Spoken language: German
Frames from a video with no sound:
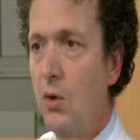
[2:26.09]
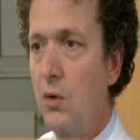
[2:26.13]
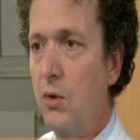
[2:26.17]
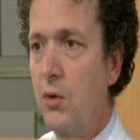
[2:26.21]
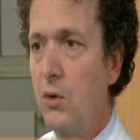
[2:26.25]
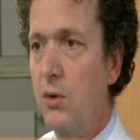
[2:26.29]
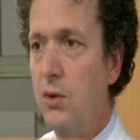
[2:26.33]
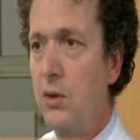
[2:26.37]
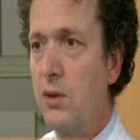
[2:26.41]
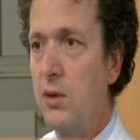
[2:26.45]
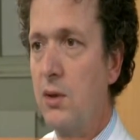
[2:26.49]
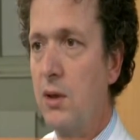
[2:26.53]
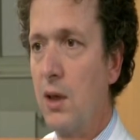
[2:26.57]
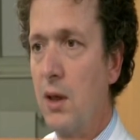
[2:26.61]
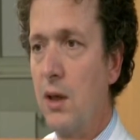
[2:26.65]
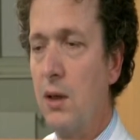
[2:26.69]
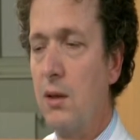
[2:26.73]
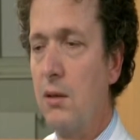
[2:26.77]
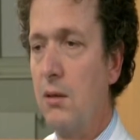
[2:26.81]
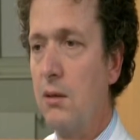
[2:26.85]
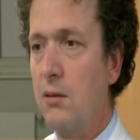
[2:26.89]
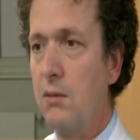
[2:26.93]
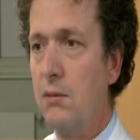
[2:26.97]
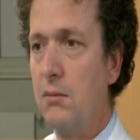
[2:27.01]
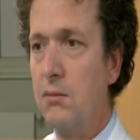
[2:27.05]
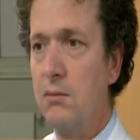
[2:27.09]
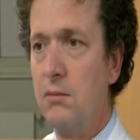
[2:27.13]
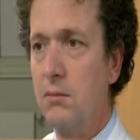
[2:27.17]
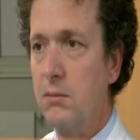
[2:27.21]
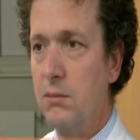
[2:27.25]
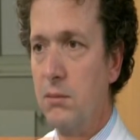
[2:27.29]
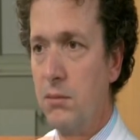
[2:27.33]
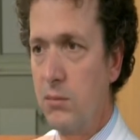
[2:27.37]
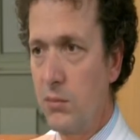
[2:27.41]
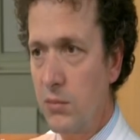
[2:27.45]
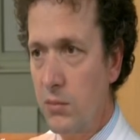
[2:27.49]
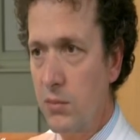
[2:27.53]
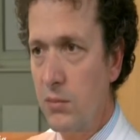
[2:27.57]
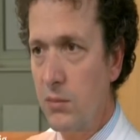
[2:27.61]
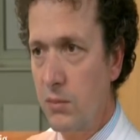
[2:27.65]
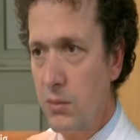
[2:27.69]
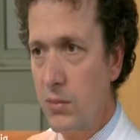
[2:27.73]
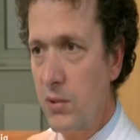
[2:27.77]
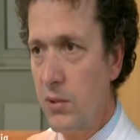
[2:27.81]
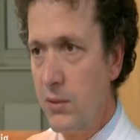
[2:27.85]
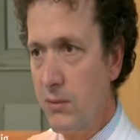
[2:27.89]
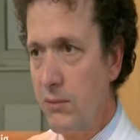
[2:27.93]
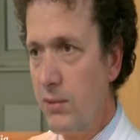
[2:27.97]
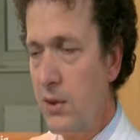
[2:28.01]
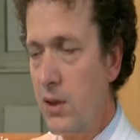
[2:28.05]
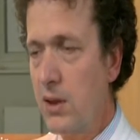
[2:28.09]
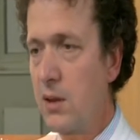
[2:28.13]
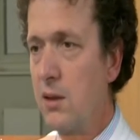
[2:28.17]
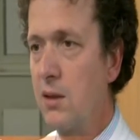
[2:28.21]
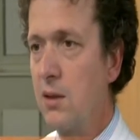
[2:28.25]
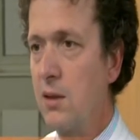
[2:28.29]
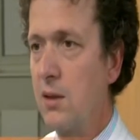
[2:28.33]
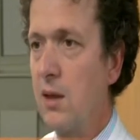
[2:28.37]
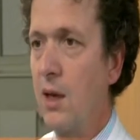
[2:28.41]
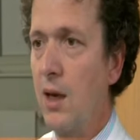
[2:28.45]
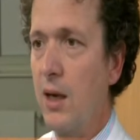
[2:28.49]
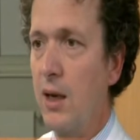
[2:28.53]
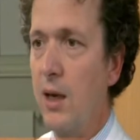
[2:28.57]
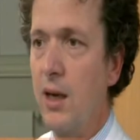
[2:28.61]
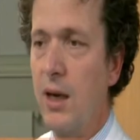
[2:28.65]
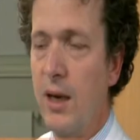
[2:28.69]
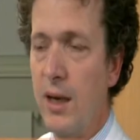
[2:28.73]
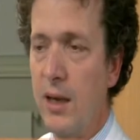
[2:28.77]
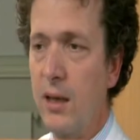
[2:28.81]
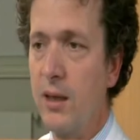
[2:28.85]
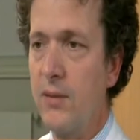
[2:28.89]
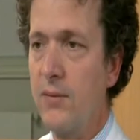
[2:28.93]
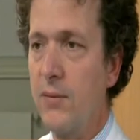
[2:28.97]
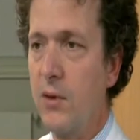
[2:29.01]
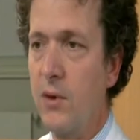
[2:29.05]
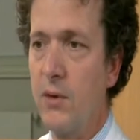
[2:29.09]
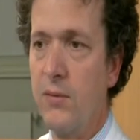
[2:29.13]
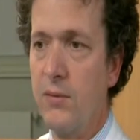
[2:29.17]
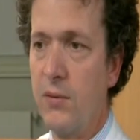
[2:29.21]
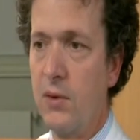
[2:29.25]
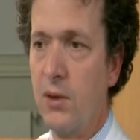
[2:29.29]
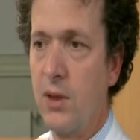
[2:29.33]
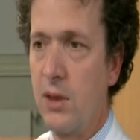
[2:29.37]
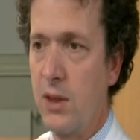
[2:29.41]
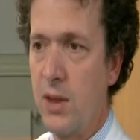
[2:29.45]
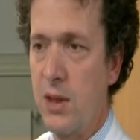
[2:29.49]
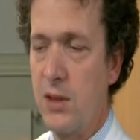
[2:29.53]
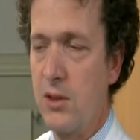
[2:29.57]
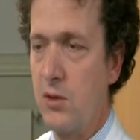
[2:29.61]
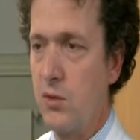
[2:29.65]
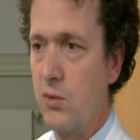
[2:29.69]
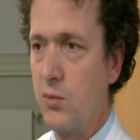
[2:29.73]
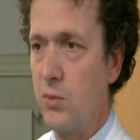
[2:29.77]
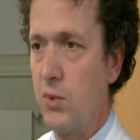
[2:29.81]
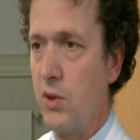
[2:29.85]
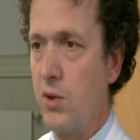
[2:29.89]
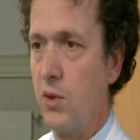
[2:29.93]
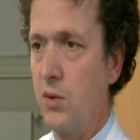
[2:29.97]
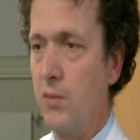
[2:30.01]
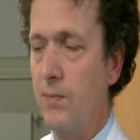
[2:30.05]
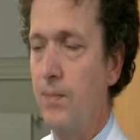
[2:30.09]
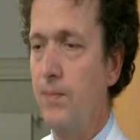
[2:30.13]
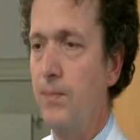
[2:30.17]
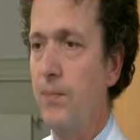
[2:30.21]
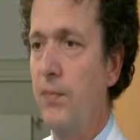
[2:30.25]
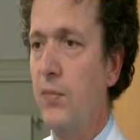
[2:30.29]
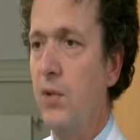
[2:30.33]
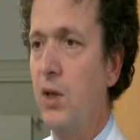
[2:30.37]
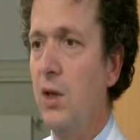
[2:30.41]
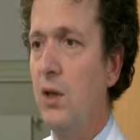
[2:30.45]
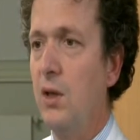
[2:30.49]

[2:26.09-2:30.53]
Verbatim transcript: Und dann wird ein Eingriff auch von der Kasse übernommen.